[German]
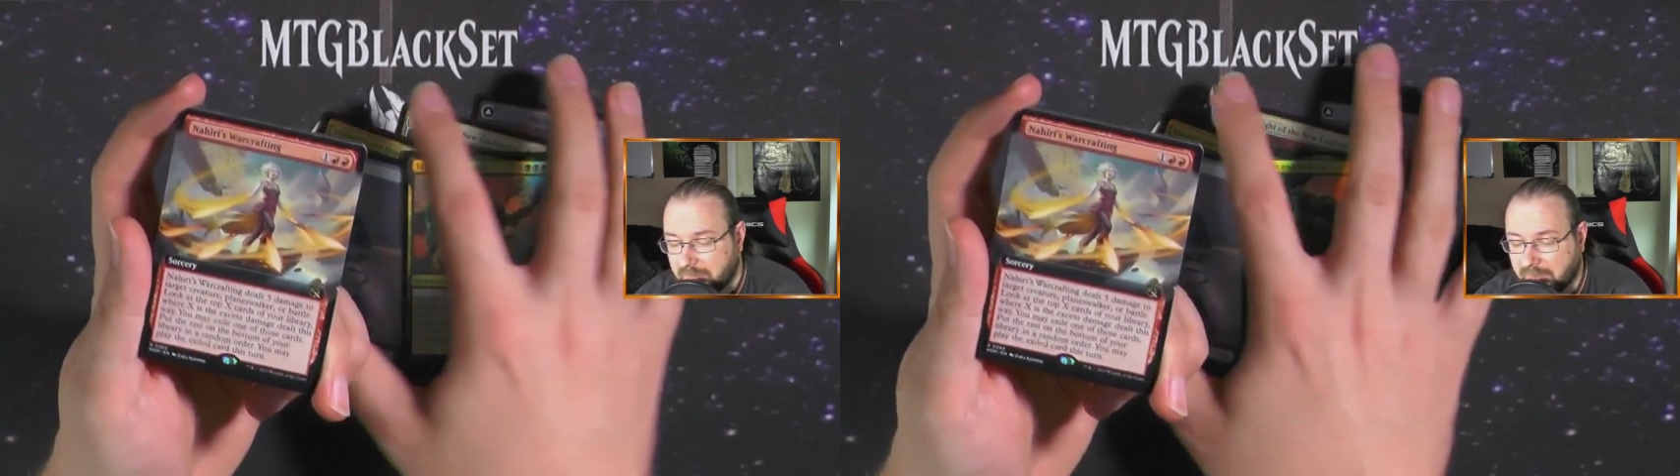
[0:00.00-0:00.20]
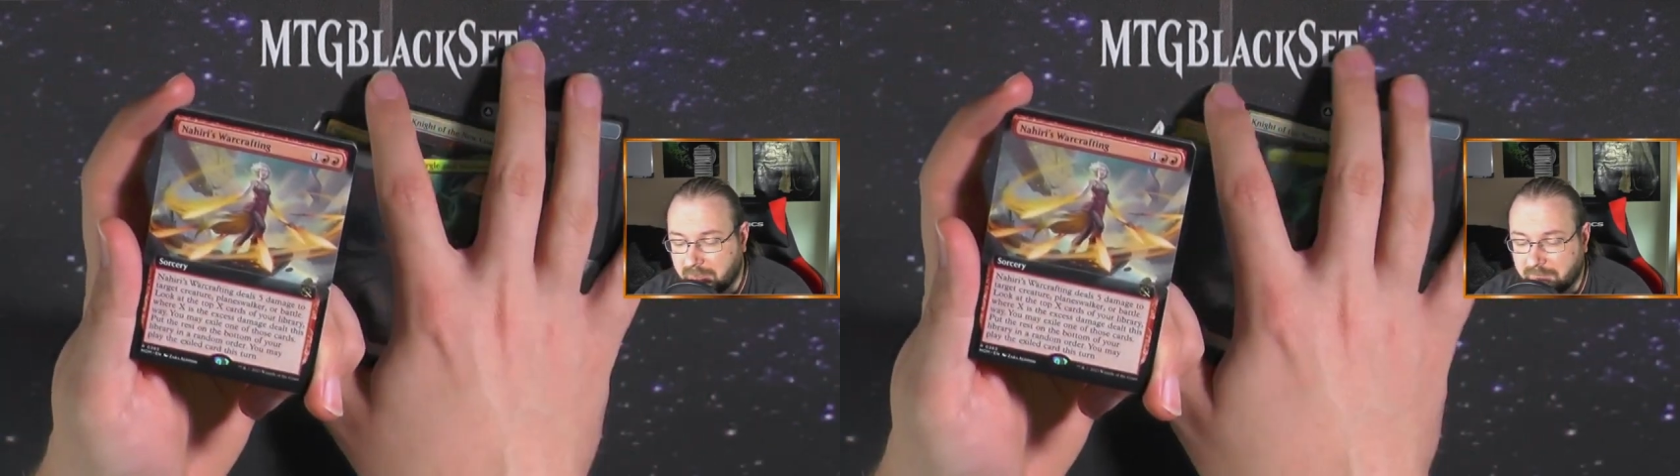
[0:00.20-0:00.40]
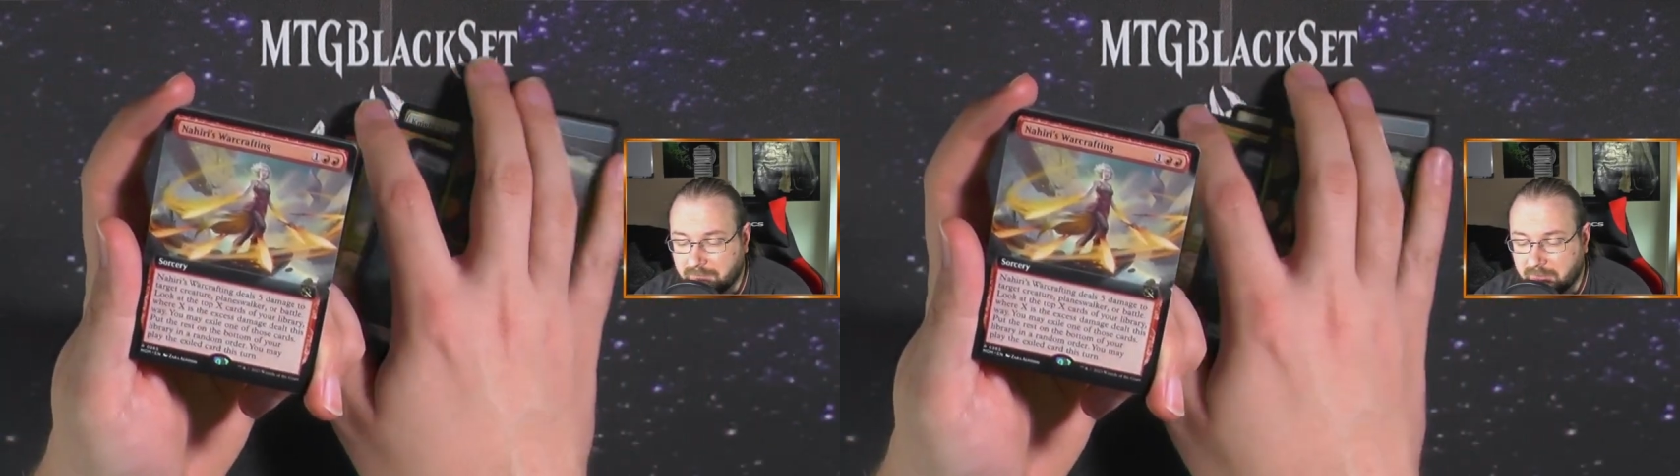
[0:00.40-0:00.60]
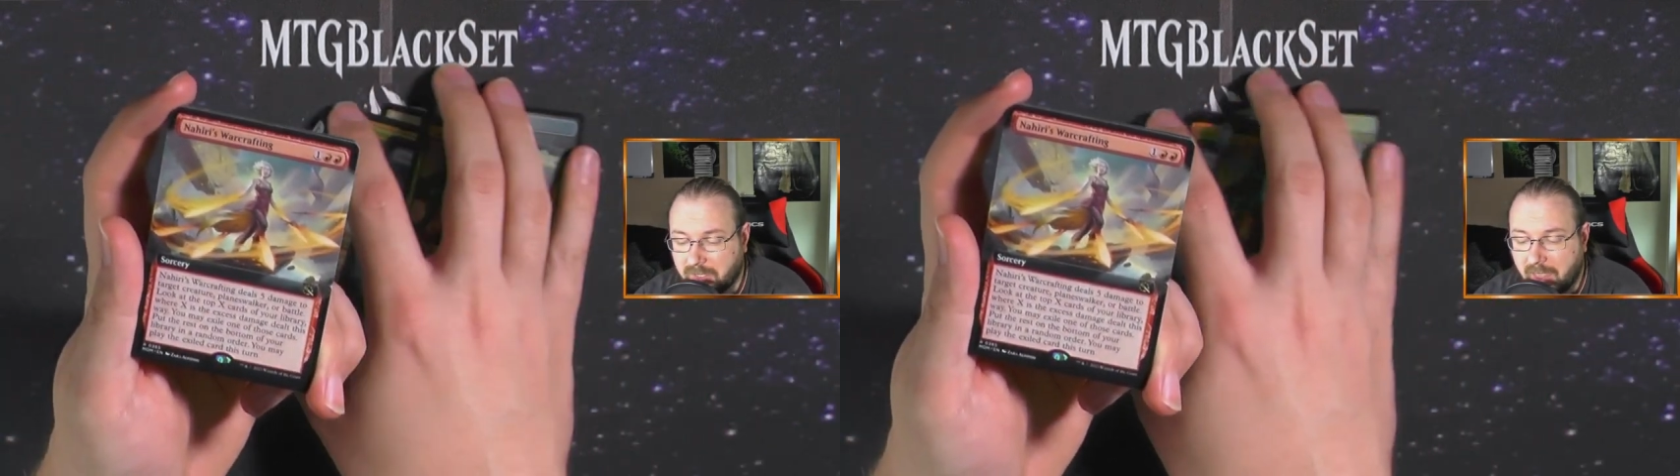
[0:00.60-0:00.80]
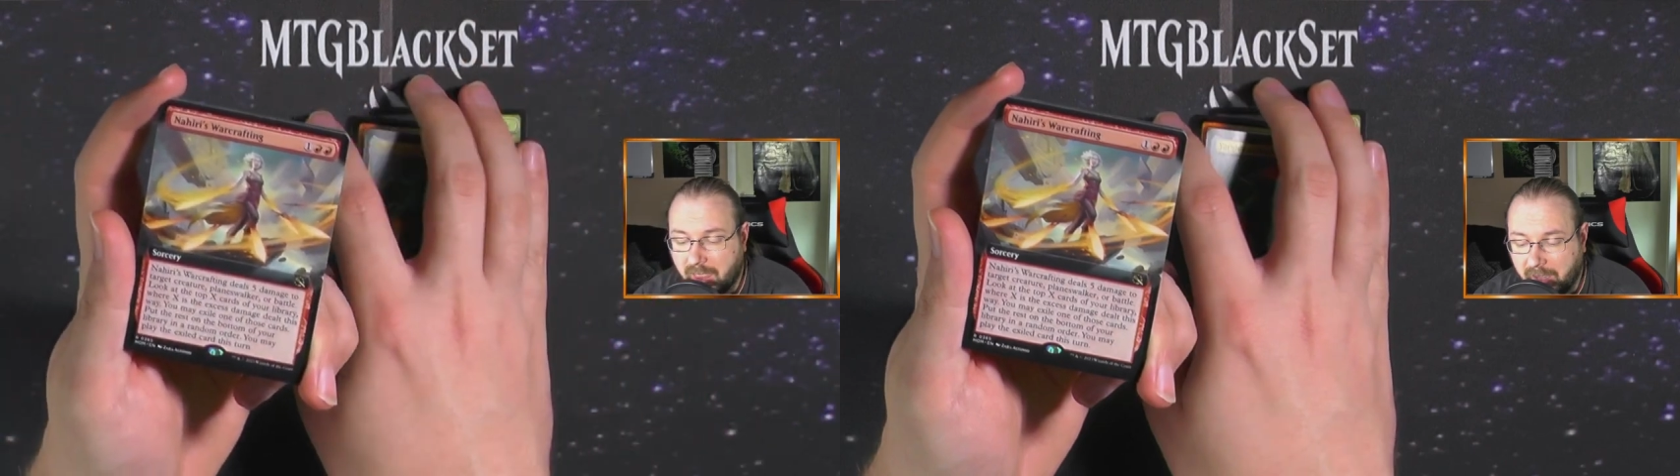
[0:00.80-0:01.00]
dann hätten
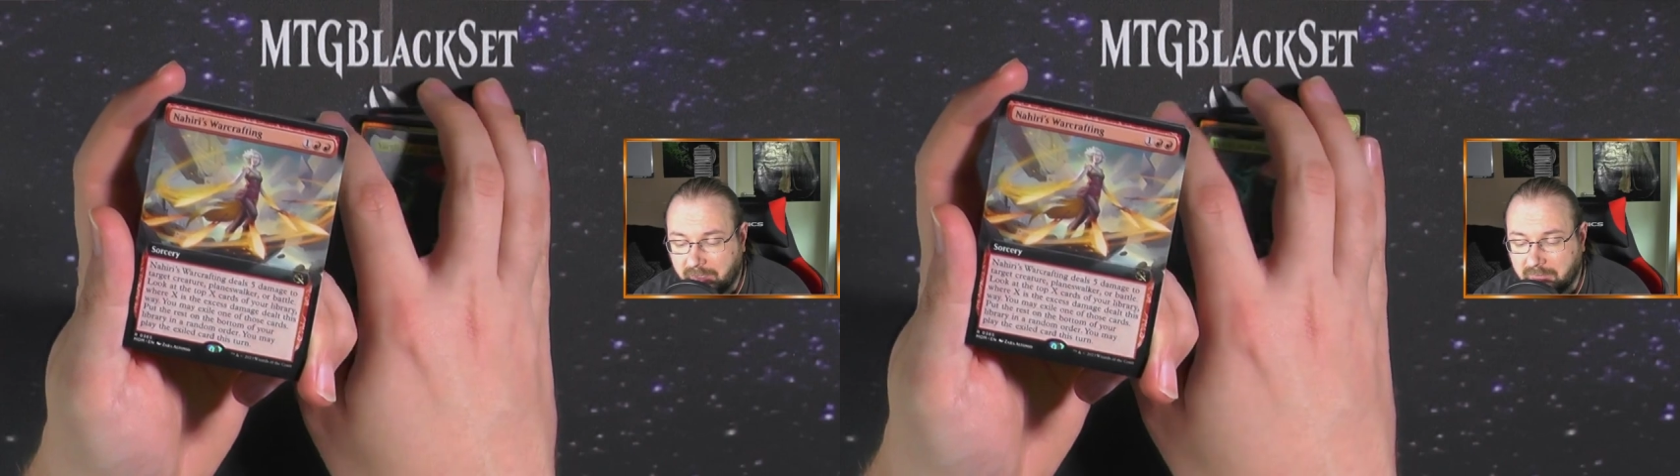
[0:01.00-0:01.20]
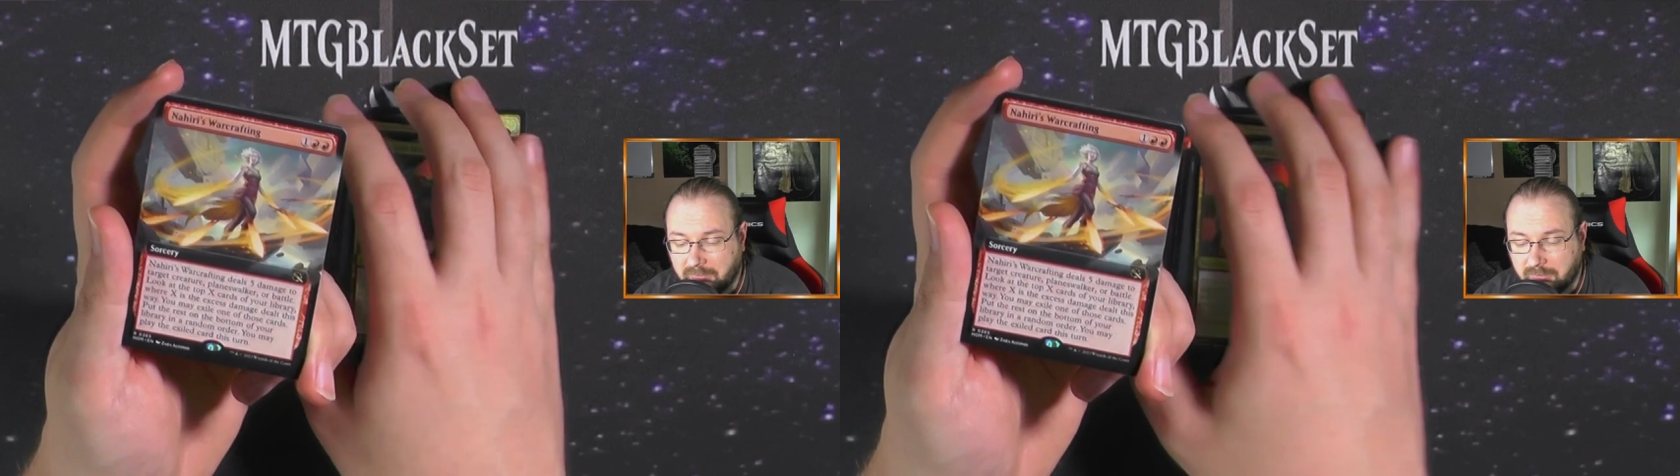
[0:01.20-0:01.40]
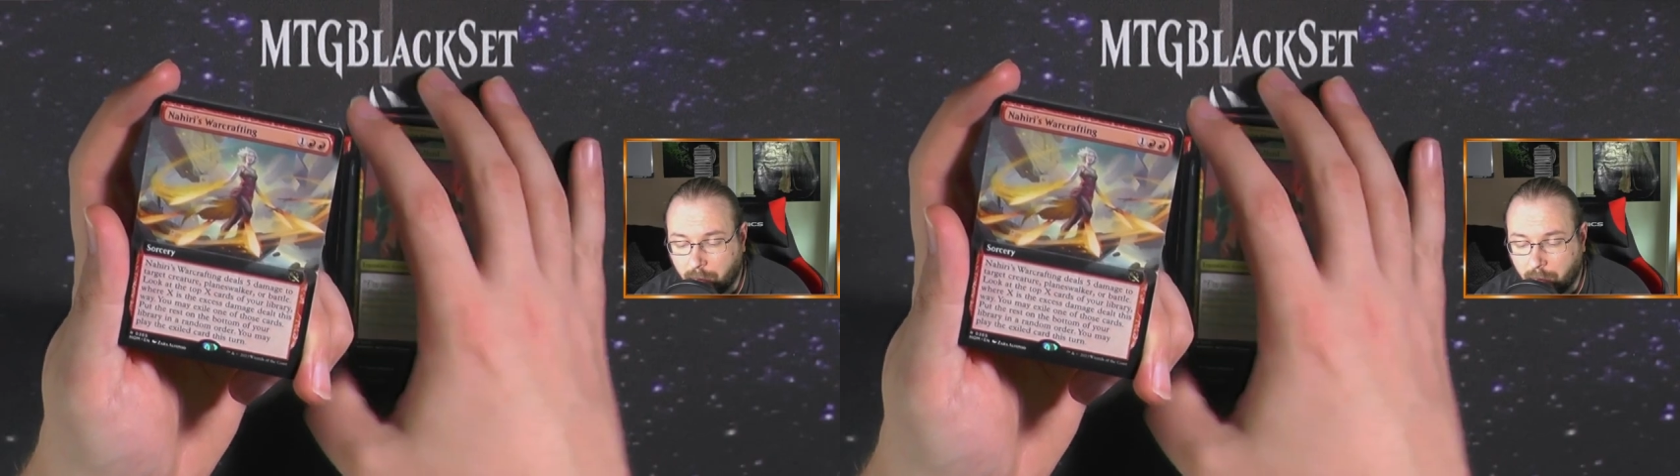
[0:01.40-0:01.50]
wir einen